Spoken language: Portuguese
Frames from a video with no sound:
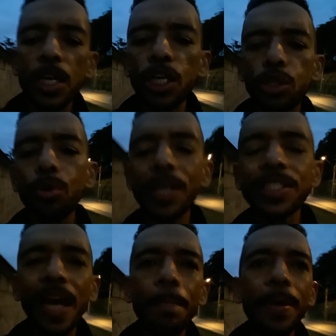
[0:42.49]
e duas
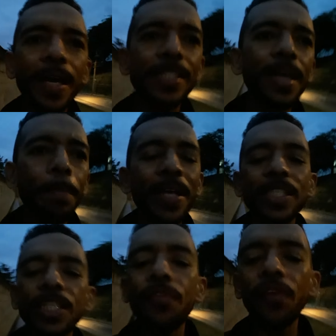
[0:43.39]
cabeças
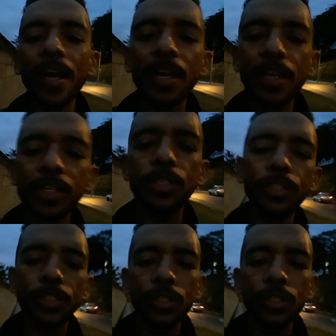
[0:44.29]
pensa diferente.